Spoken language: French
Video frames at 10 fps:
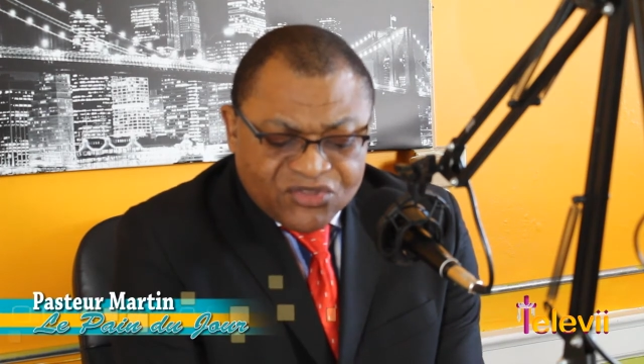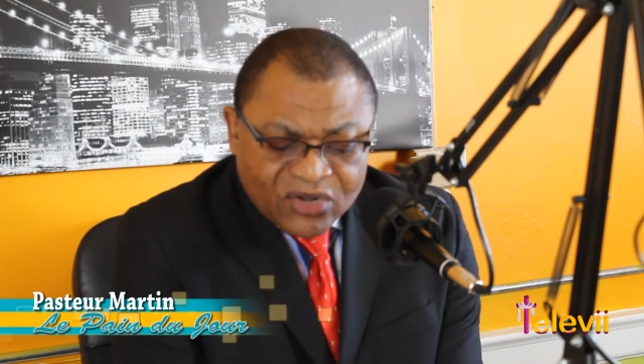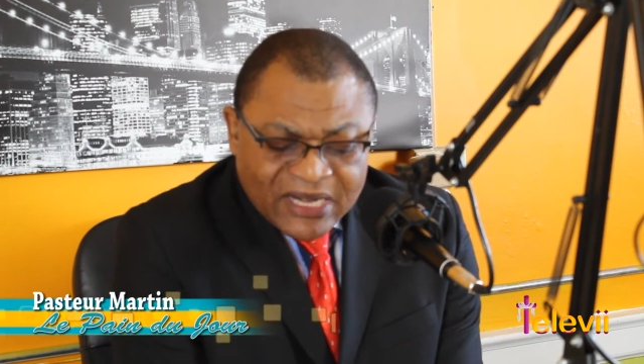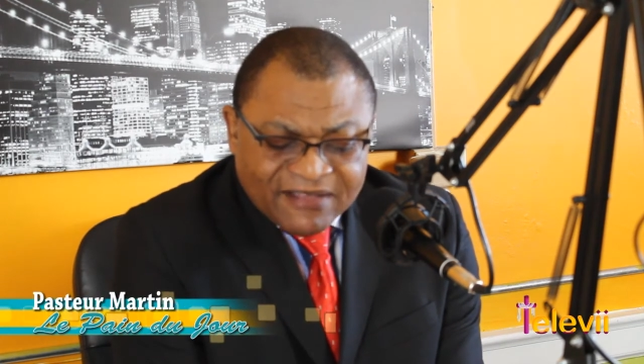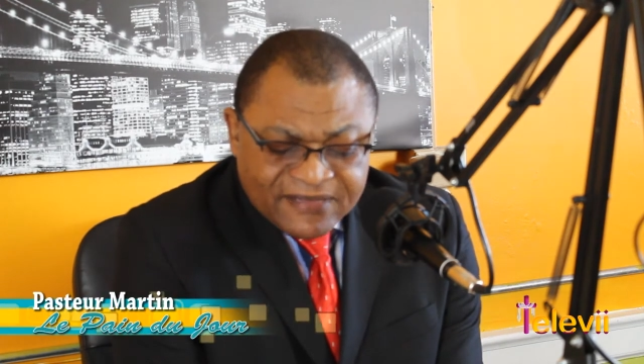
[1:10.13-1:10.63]

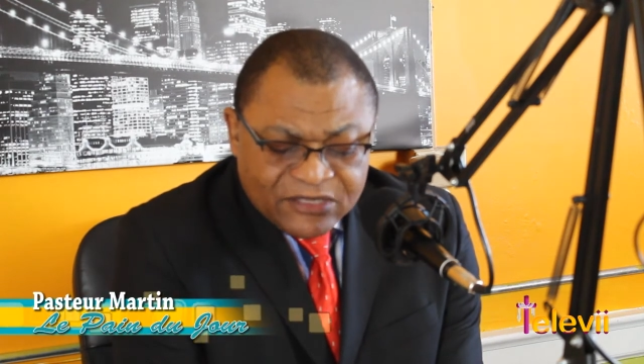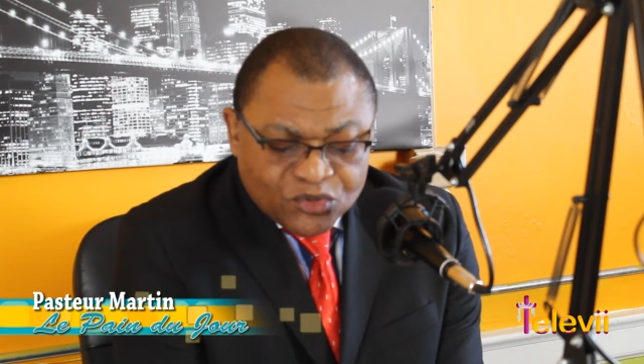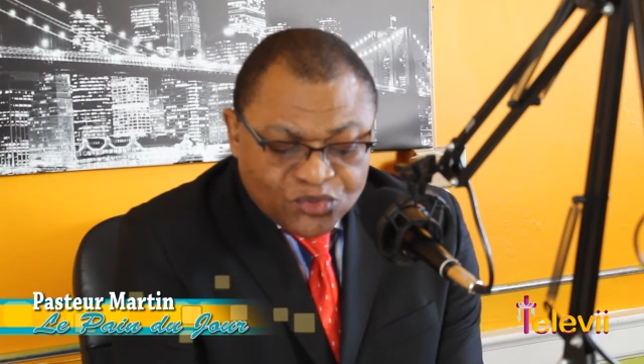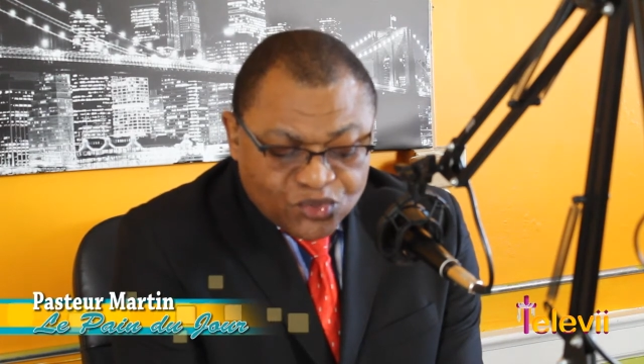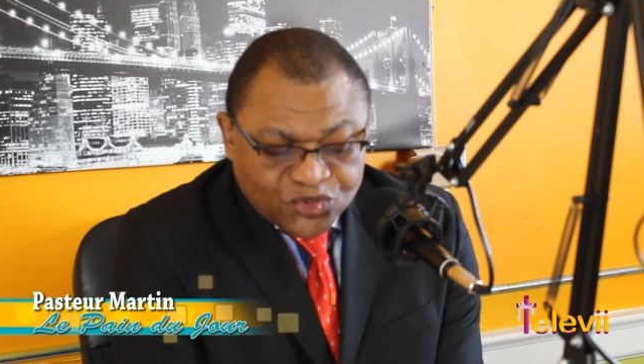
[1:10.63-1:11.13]
dans la
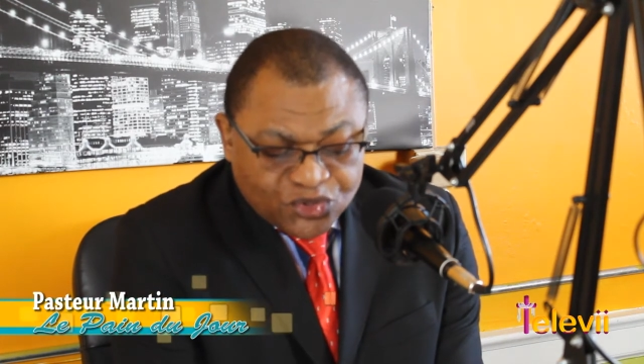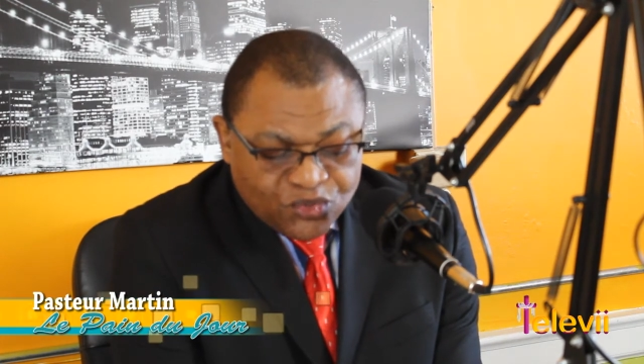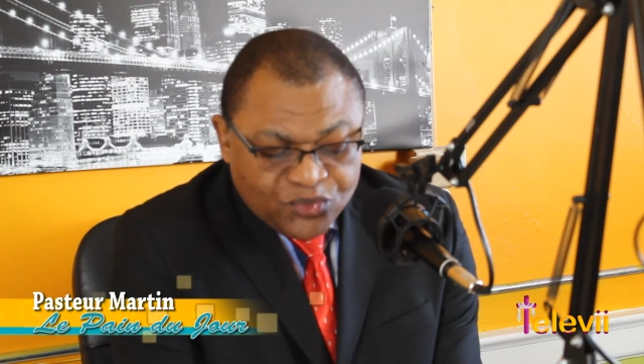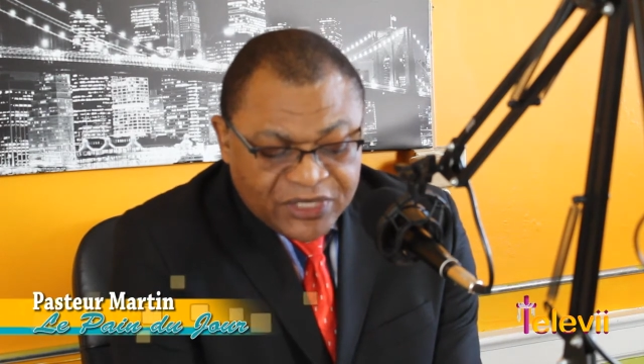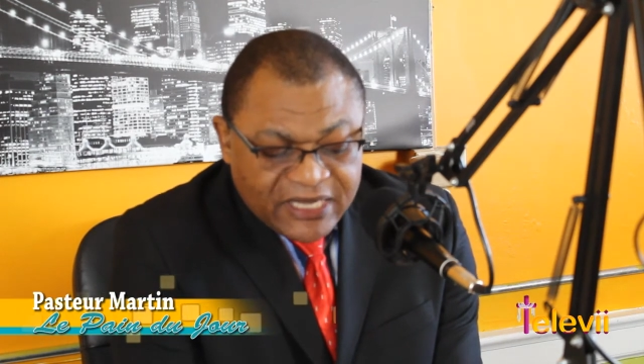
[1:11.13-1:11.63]
vie de tout
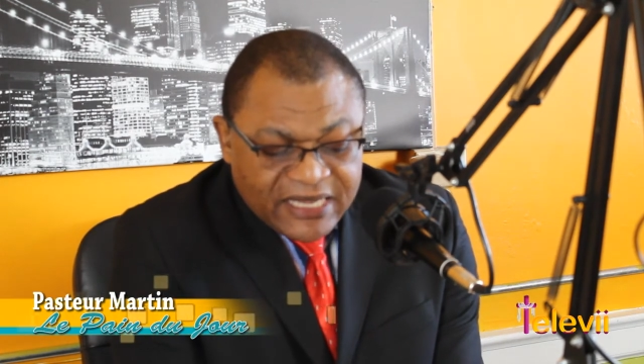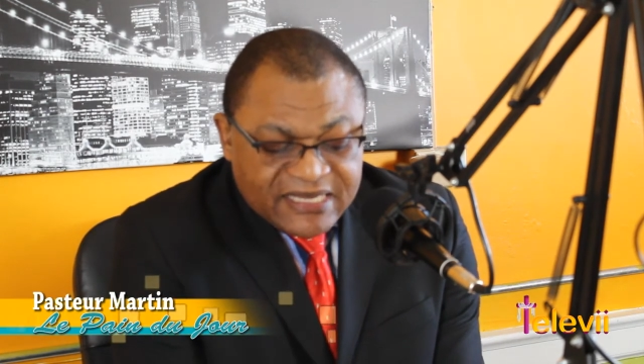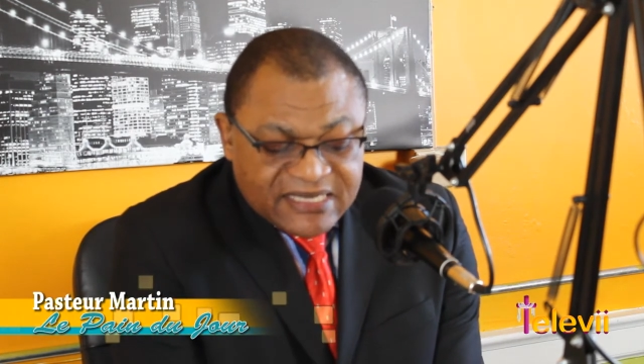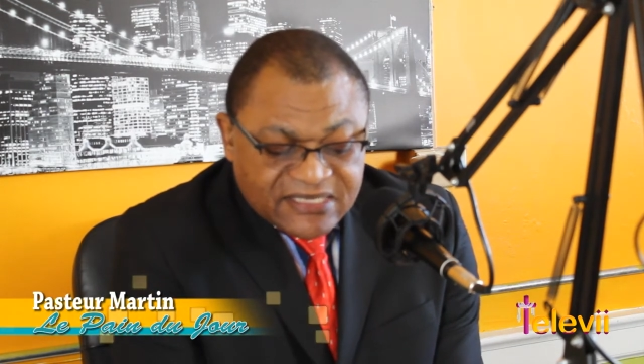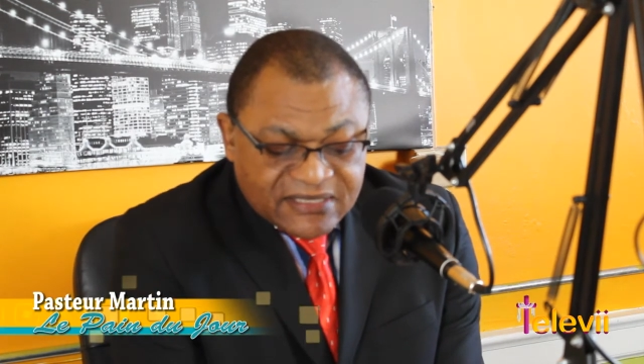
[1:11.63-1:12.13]
celui
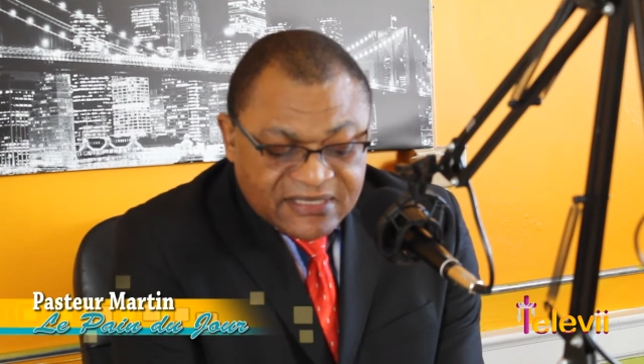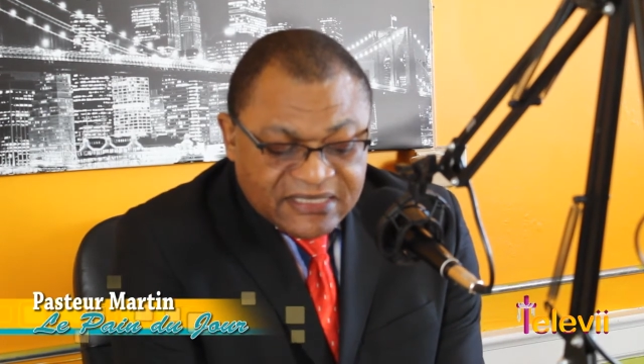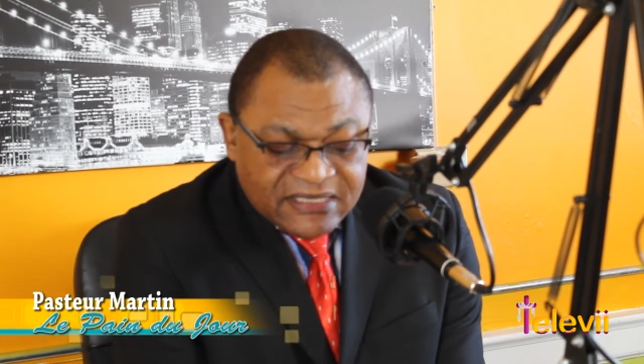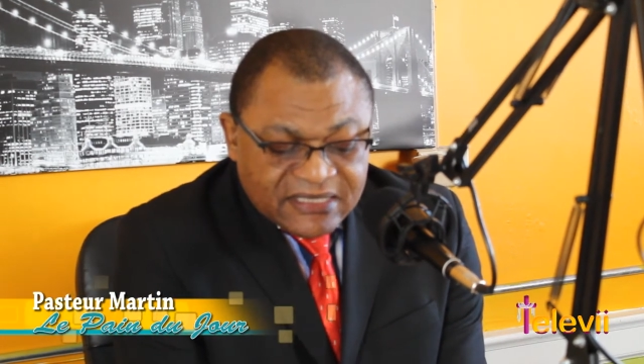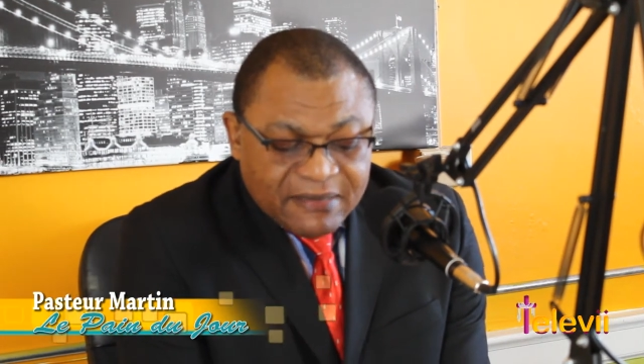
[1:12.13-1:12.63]
qui se
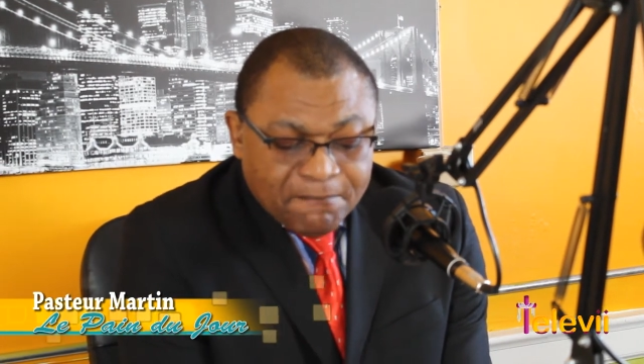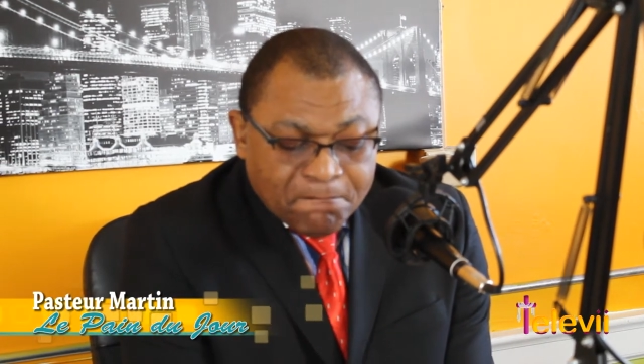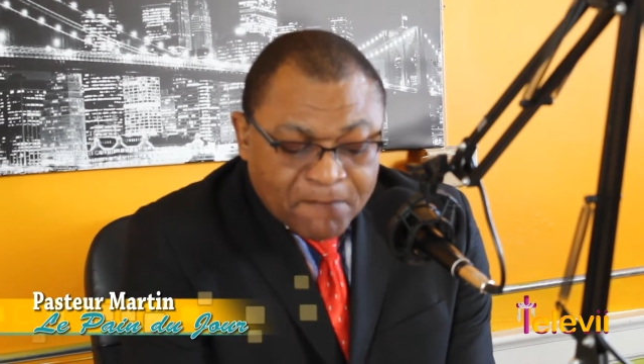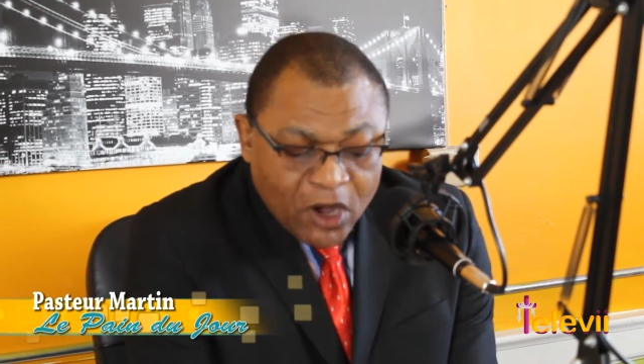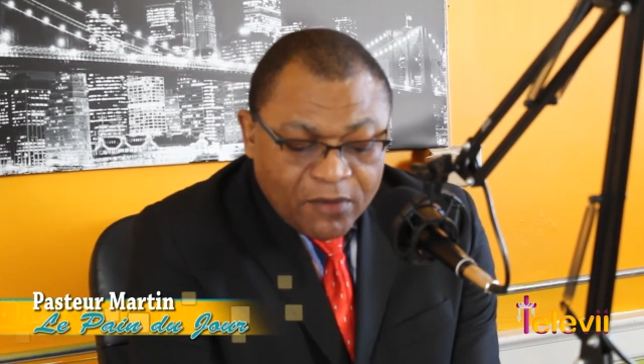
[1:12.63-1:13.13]
dit
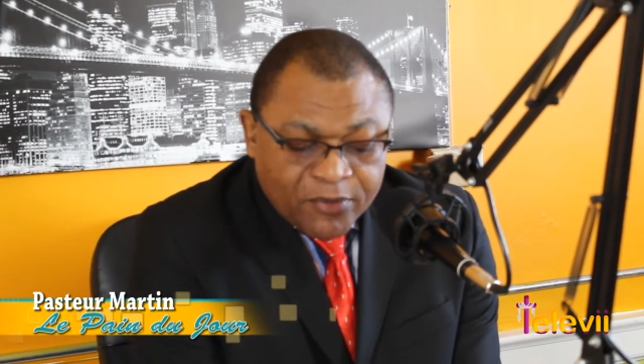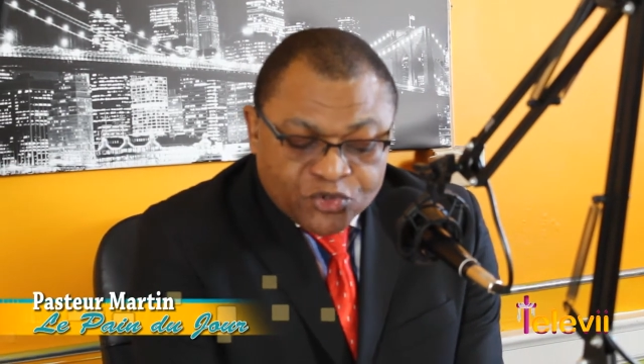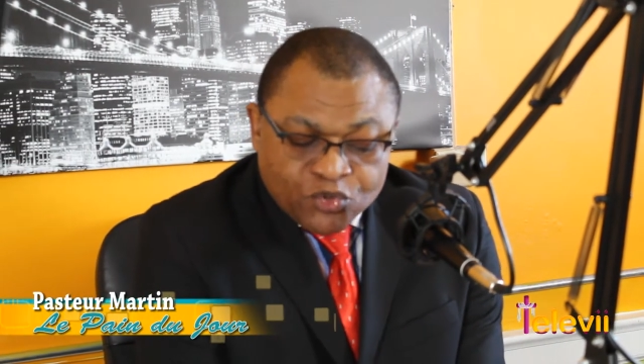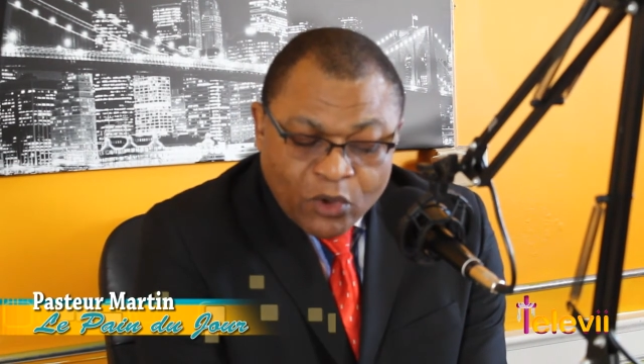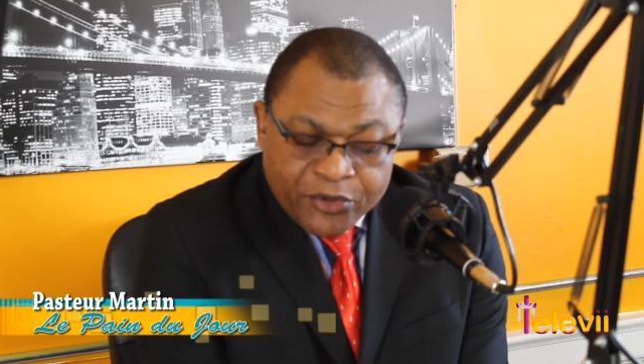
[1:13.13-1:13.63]

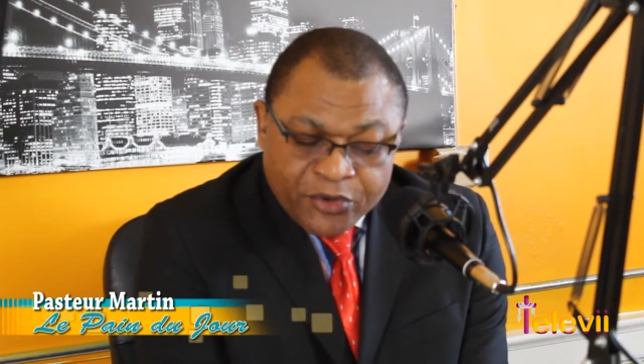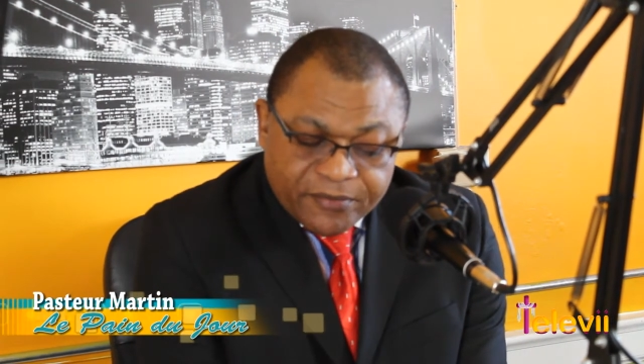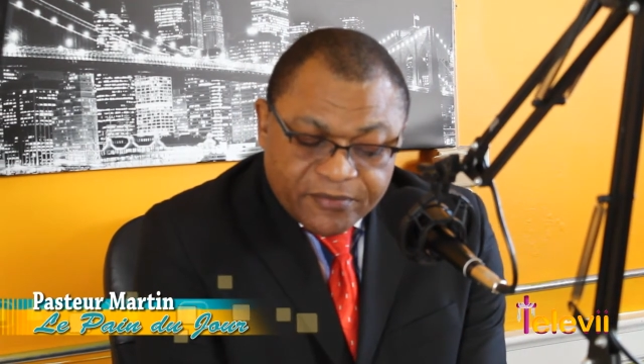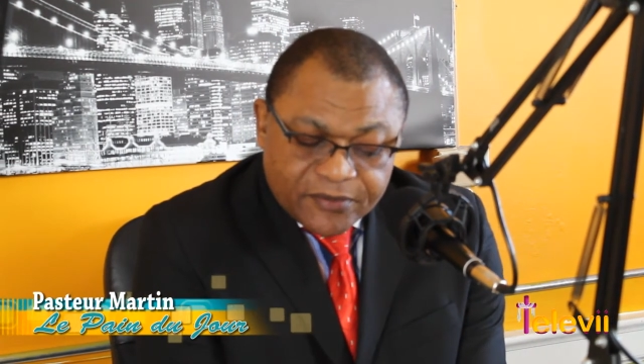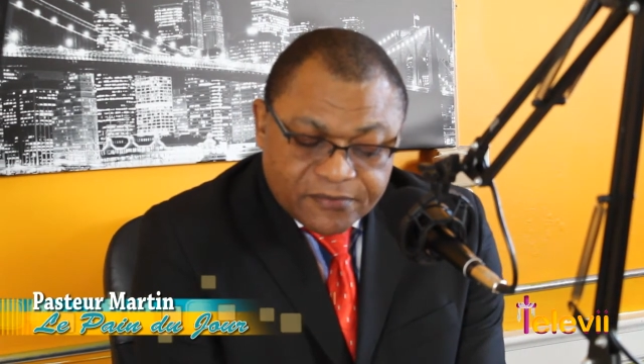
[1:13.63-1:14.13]
membre du
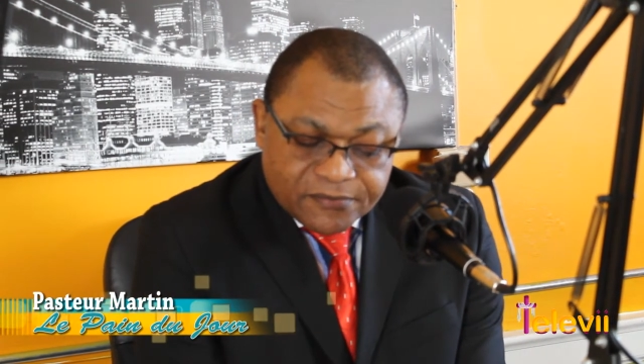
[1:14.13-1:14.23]
royaume